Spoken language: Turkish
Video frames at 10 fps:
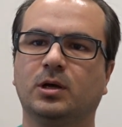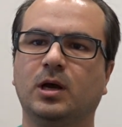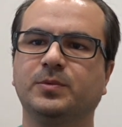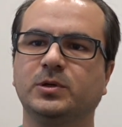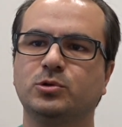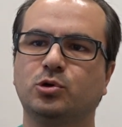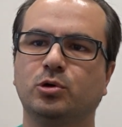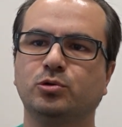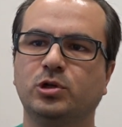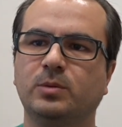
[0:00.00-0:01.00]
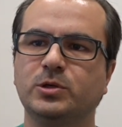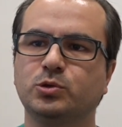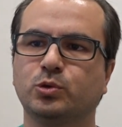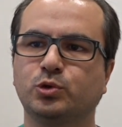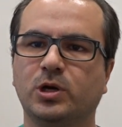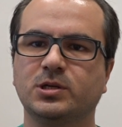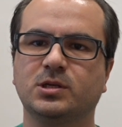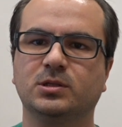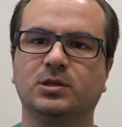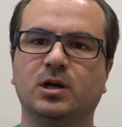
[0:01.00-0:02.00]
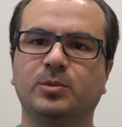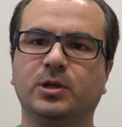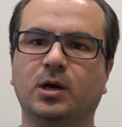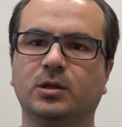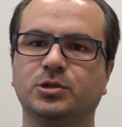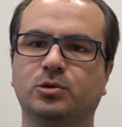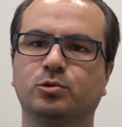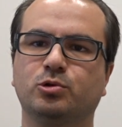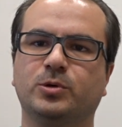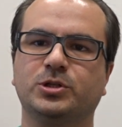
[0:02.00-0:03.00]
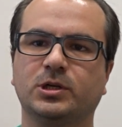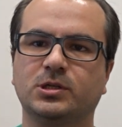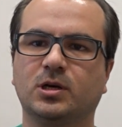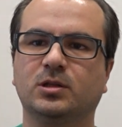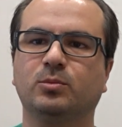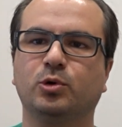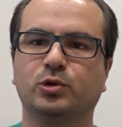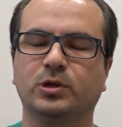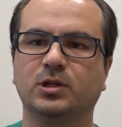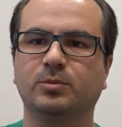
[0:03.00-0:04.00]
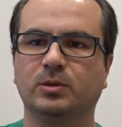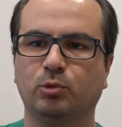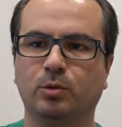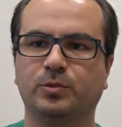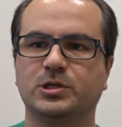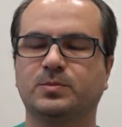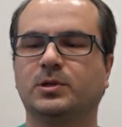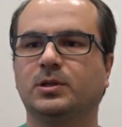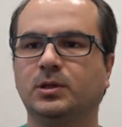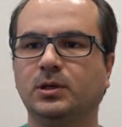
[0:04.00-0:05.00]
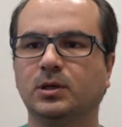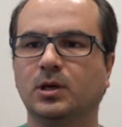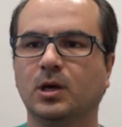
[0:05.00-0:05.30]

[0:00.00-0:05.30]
Yaptığımız görüntüleme sonucu hastanın rahminde yaklaşık 35-40 santim boyutlarında bir miyom tespit ettik.